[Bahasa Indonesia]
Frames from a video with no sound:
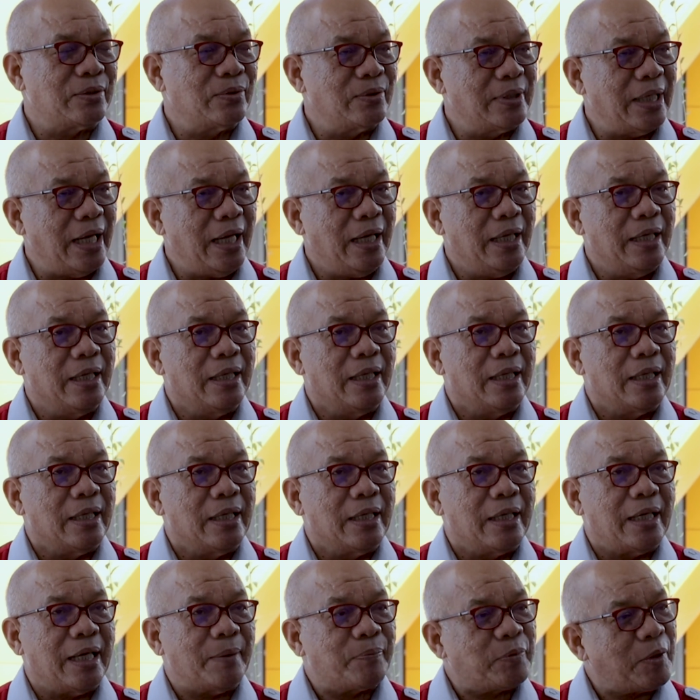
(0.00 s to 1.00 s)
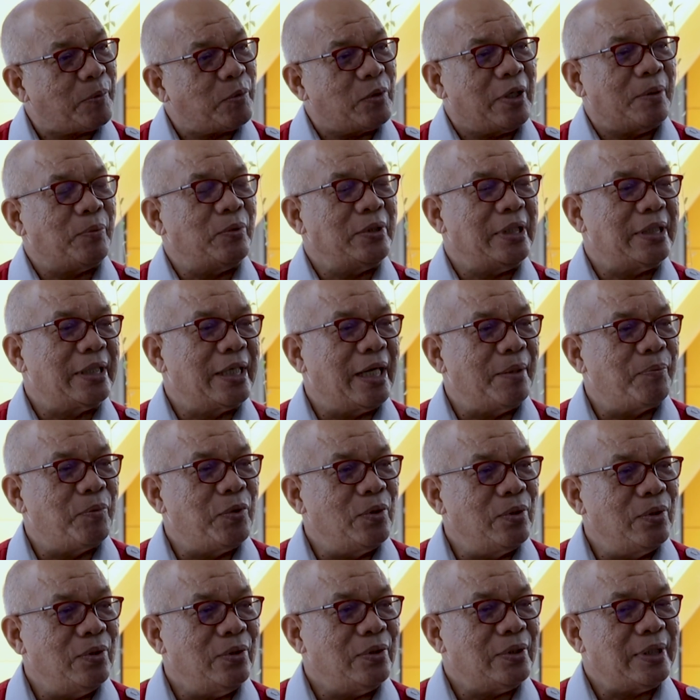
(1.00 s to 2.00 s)
Sudah, laptop sudah punya 30,
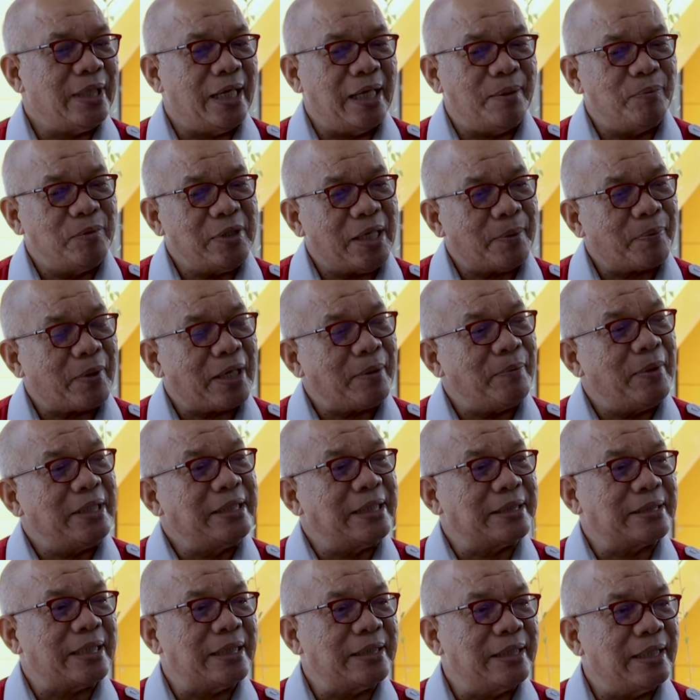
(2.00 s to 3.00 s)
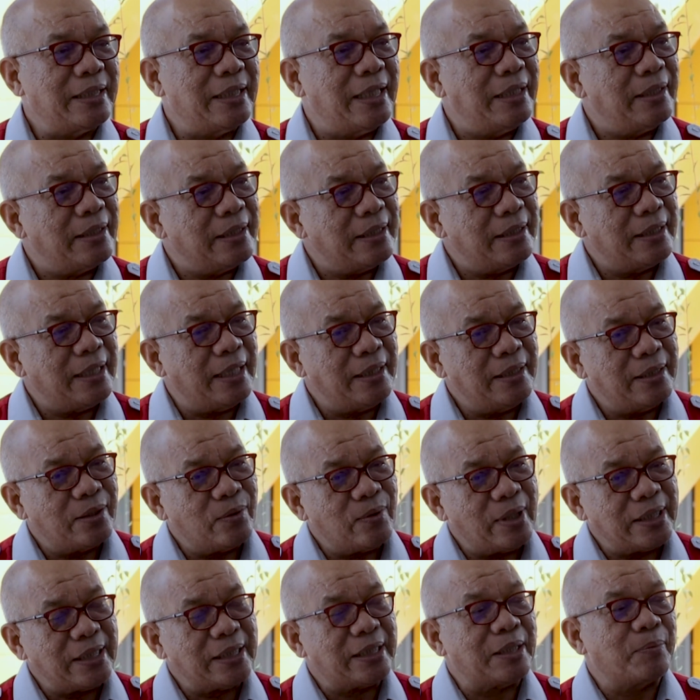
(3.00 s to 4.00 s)
tinggal menyiapkan meja saja. Dan, dan
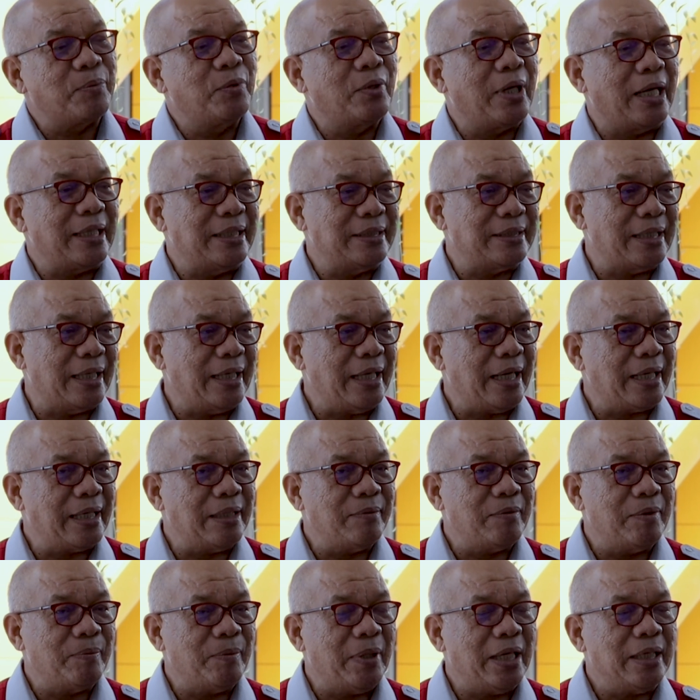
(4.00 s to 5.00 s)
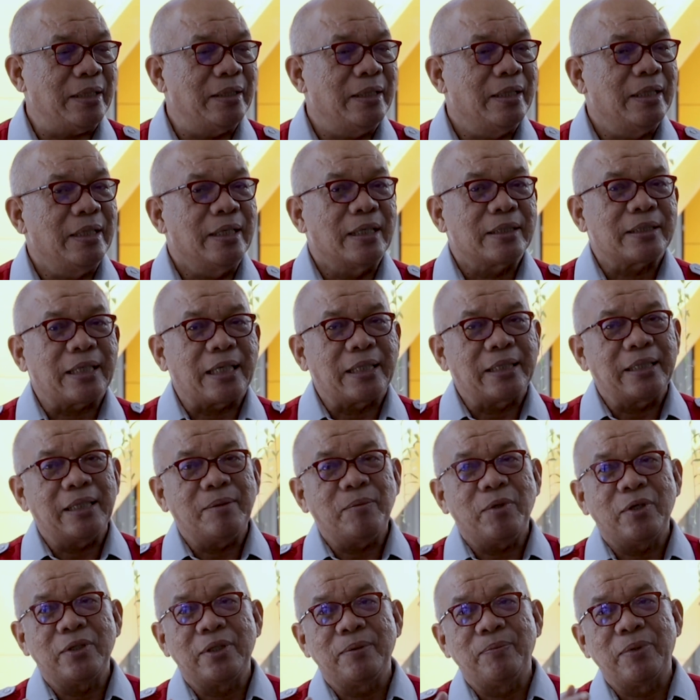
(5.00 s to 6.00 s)
ruangnya terbuka di sana karena memang
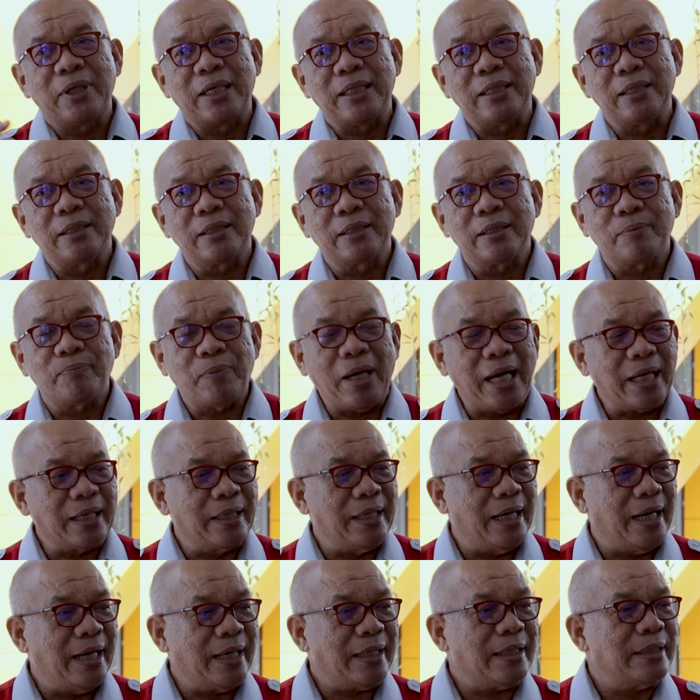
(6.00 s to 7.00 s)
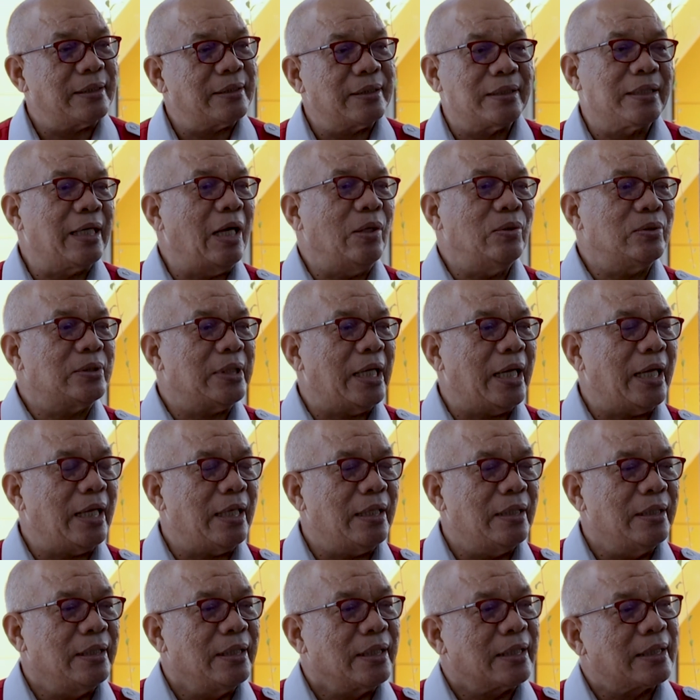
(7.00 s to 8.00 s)
tadinya mau dibikin pagar, nggak usah
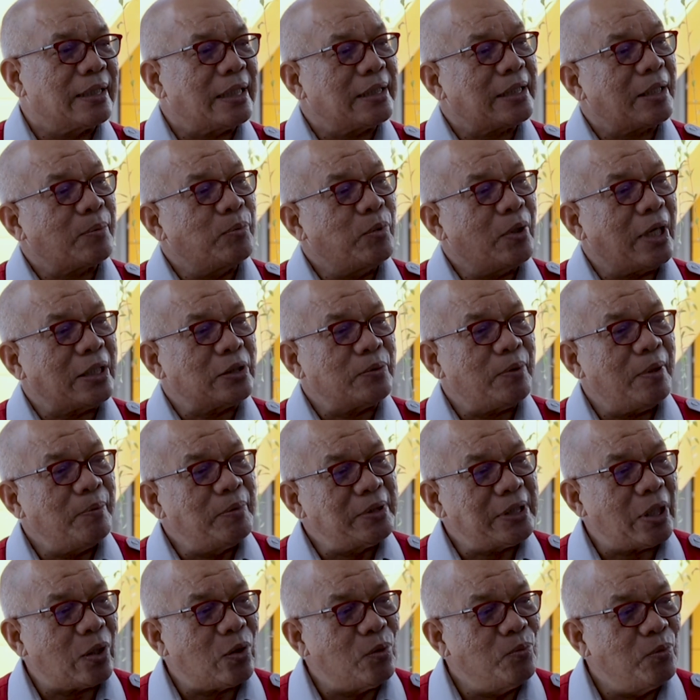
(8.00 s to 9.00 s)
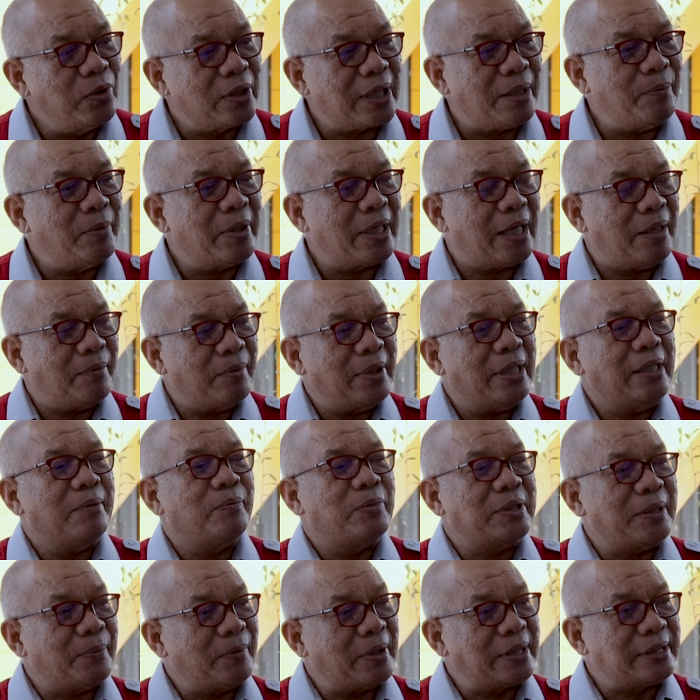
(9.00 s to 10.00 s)
kita terbuka supaya bisa kumpul rame-rame,
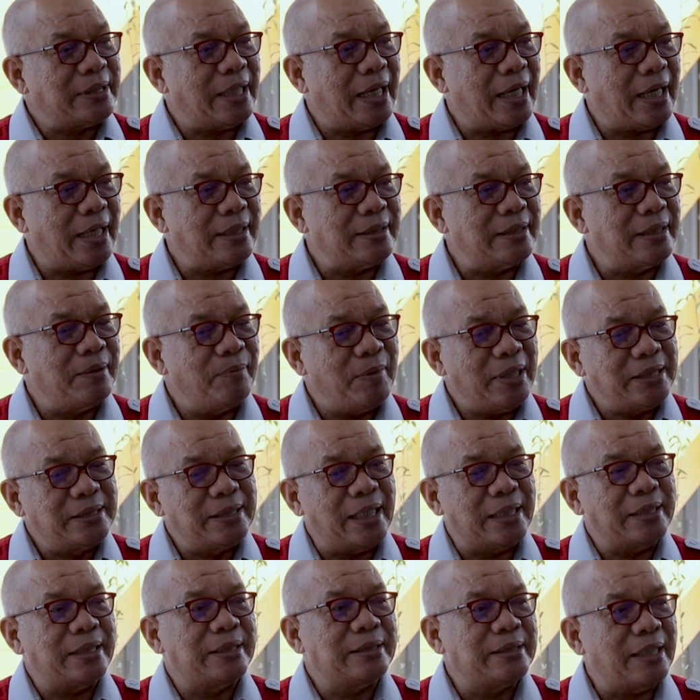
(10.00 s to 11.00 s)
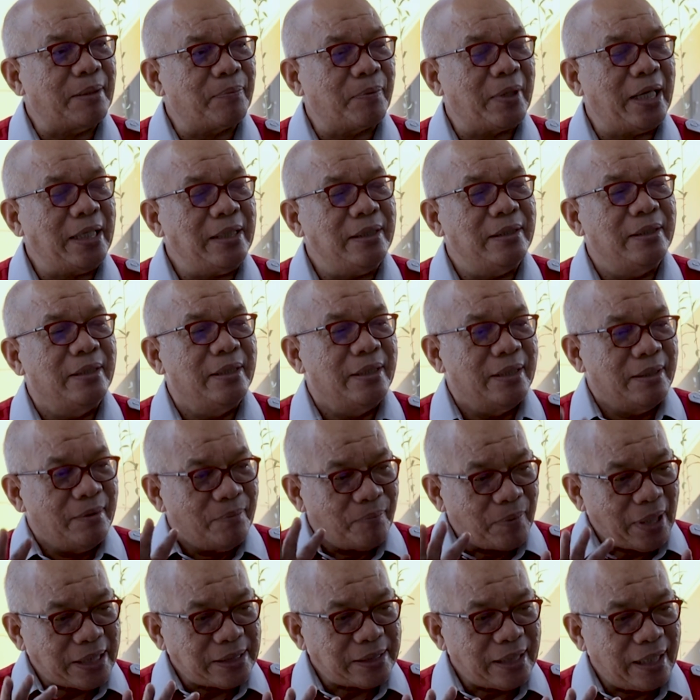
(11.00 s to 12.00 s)
bisa mengerjakan. Jadi meja aja disiapkan,
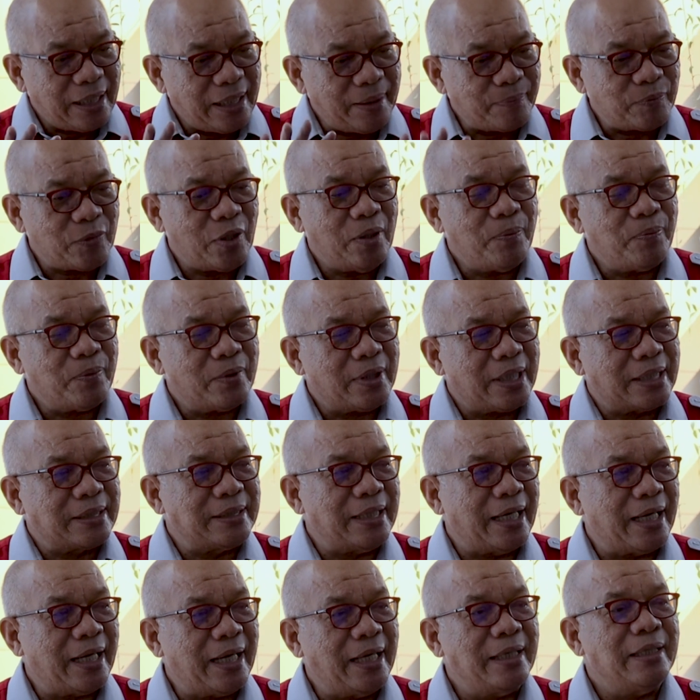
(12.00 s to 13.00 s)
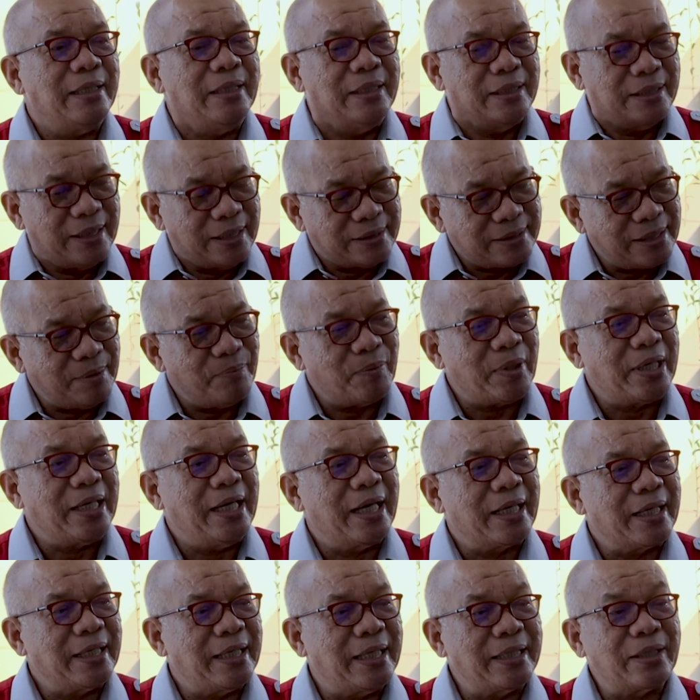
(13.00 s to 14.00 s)
pasang laptop, kerjakan, simpen
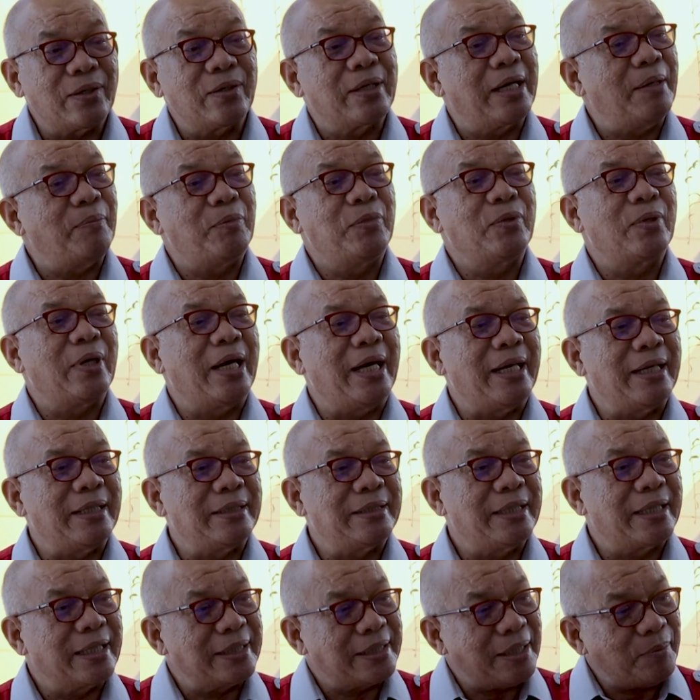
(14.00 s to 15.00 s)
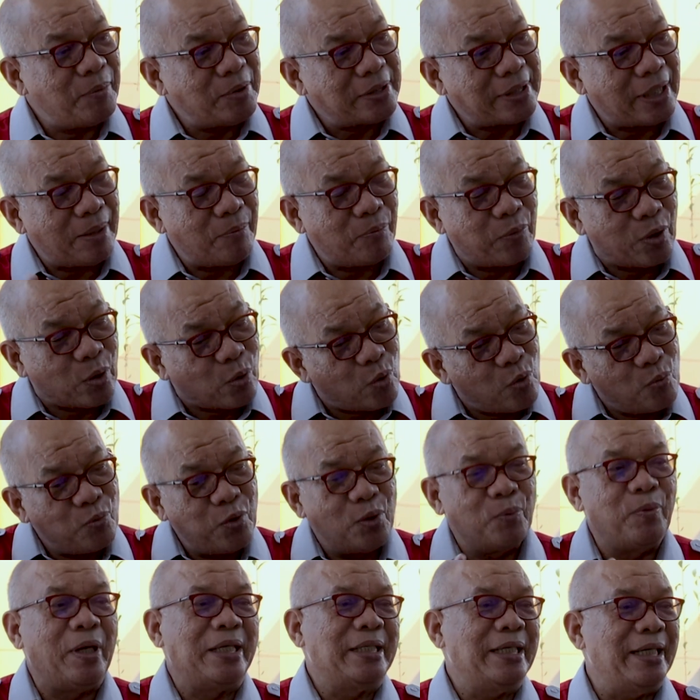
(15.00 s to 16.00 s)
lagi nanti kalau nggak perlukan. Jadi kita bisa
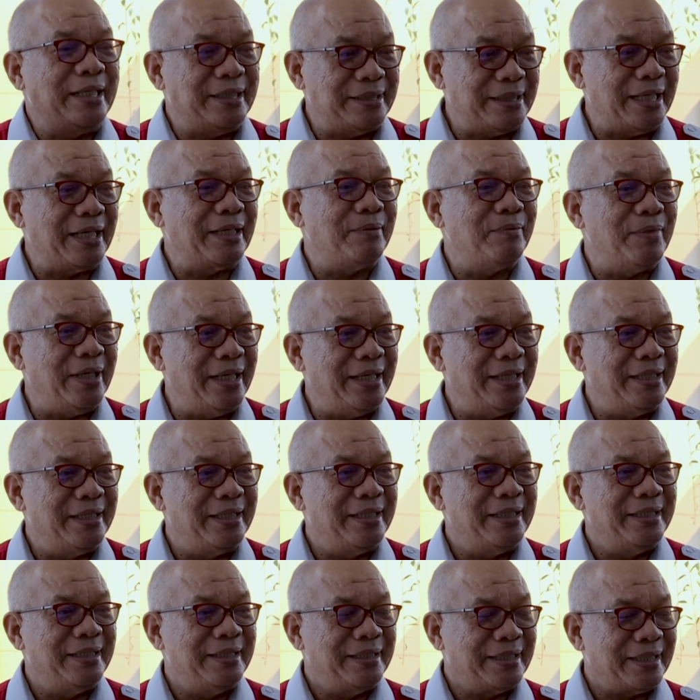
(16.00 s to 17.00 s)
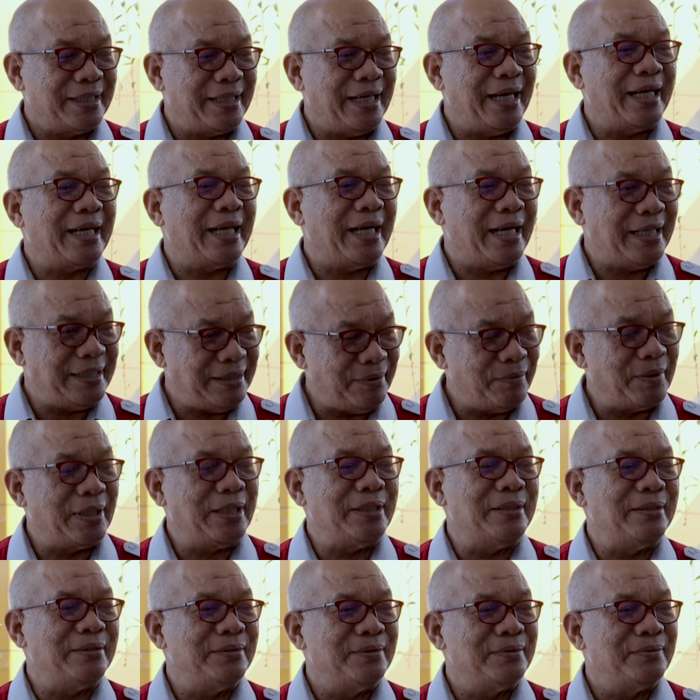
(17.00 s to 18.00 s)
berkumpul banyak di sana, Mbak. Arahannya
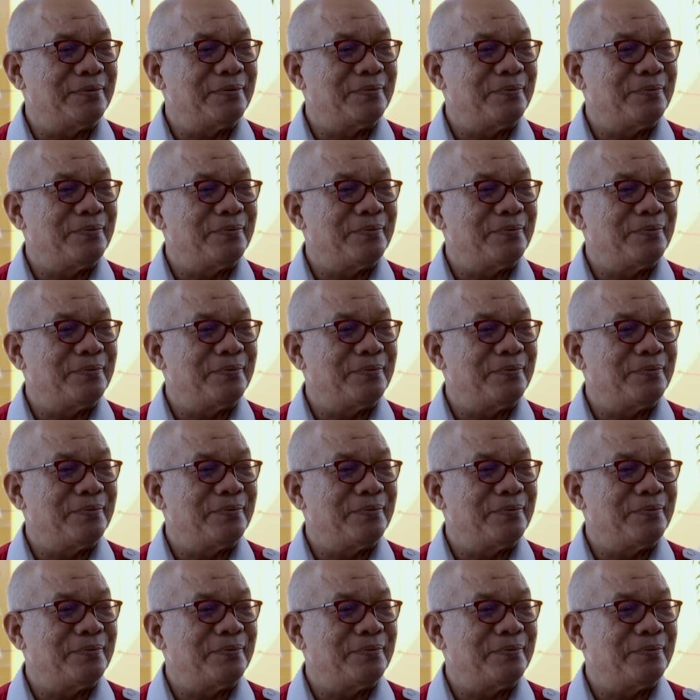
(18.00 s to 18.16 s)
begitu.